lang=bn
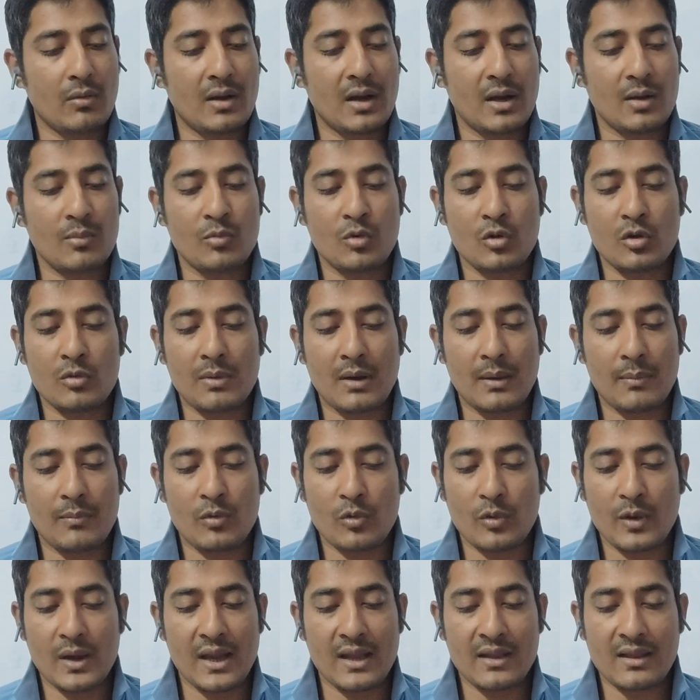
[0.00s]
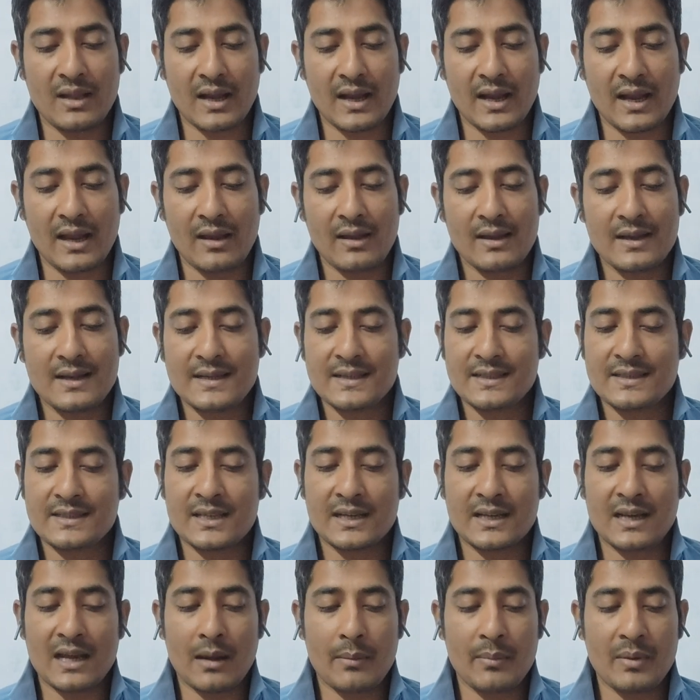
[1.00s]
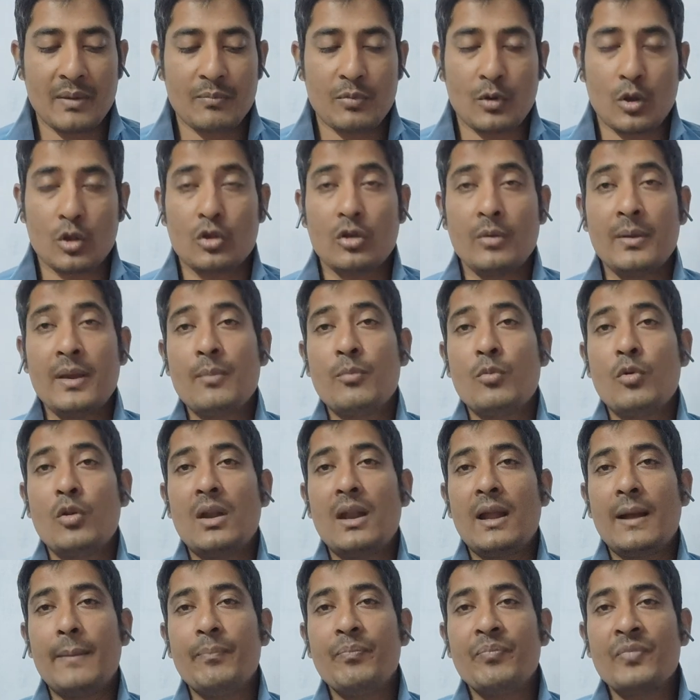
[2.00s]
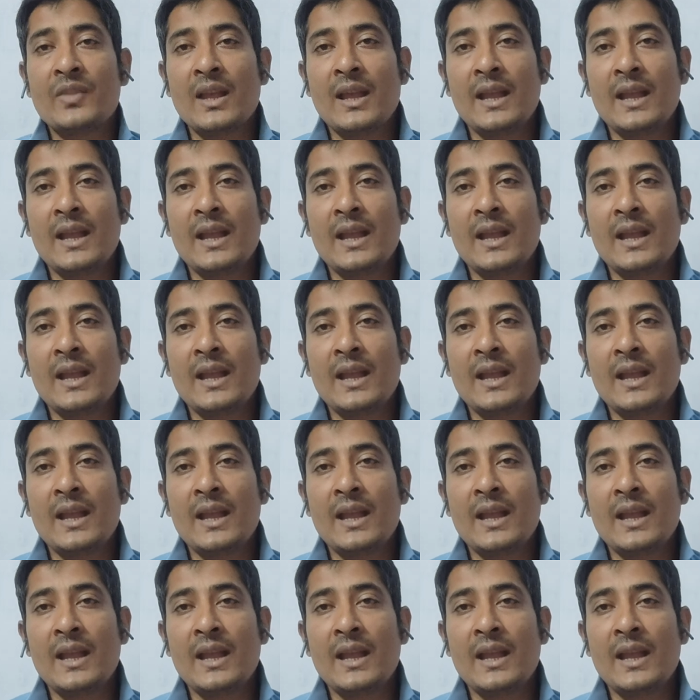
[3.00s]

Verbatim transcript: করার মনোভাব লুকিয়ে থাকে যেটা আমি প্রথমেই বললাম